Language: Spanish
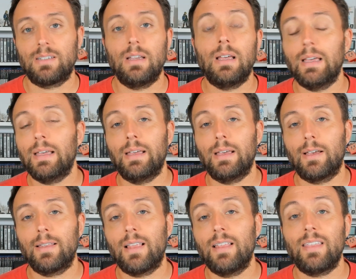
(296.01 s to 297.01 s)

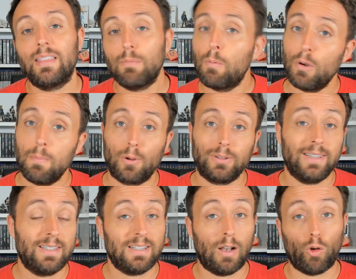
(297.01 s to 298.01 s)
Eh, entendemos por
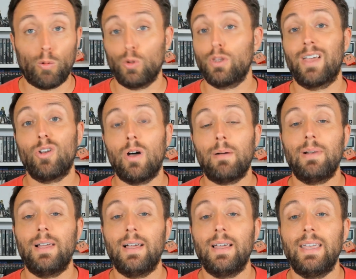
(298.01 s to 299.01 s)
importantes el robot que no
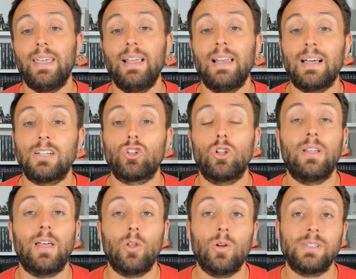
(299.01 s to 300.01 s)
habla y la
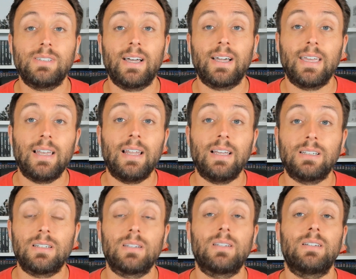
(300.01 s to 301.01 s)
soldado esta que les
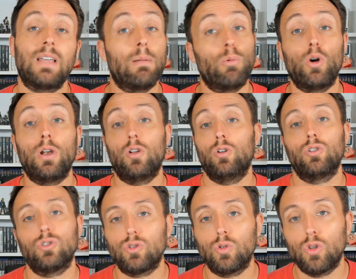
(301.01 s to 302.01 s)
salvó en
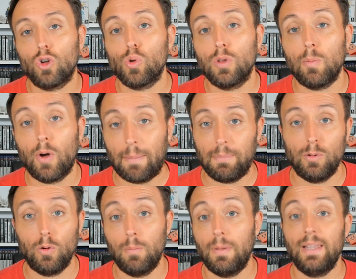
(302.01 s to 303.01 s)
los dos últimos
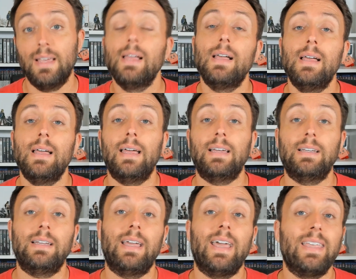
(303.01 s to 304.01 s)
capítulos, ¿vale?
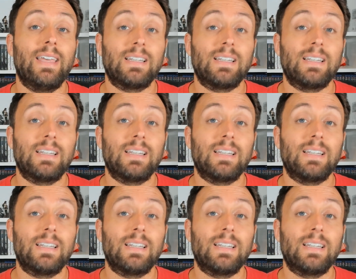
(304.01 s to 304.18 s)
Eh, ella